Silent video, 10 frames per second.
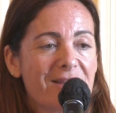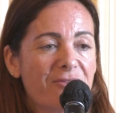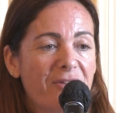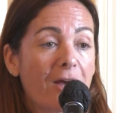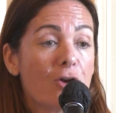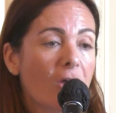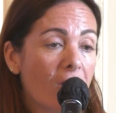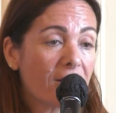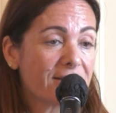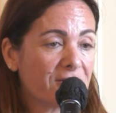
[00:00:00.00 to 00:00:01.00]
faire
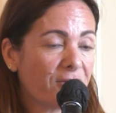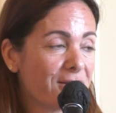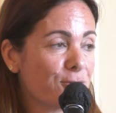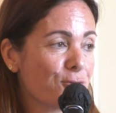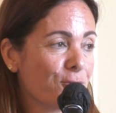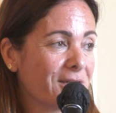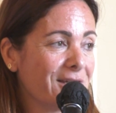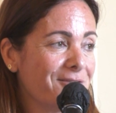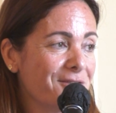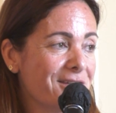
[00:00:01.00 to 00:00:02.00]
l'heure, cette phrase de Jean
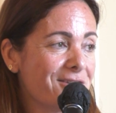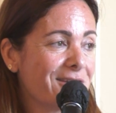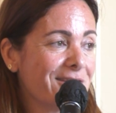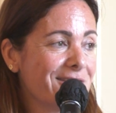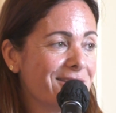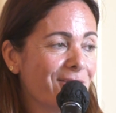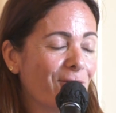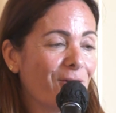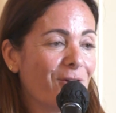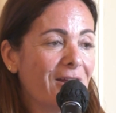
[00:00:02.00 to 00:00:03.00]
Kelevitch qui dit
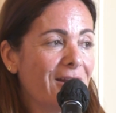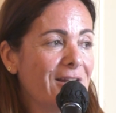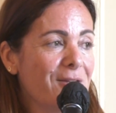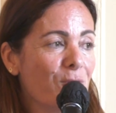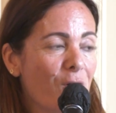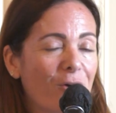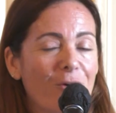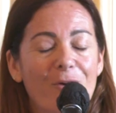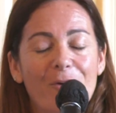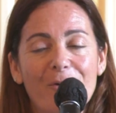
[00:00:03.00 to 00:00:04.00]
Les morts